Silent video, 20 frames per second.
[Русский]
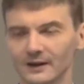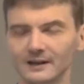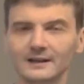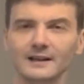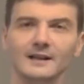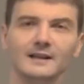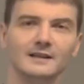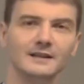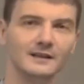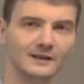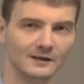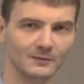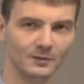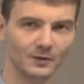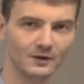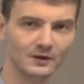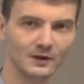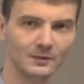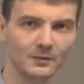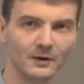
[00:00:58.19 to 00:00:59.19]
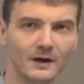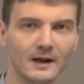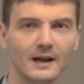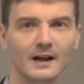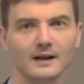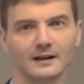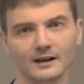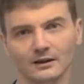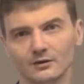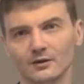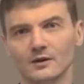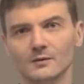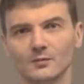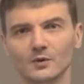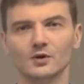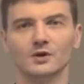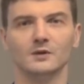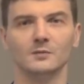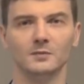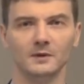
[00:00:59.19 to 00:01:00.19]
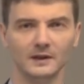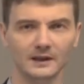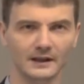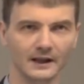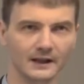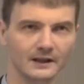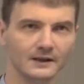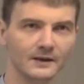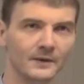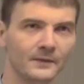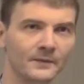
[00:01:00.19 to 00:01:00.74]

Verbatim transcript: Это один способ, который можно передать.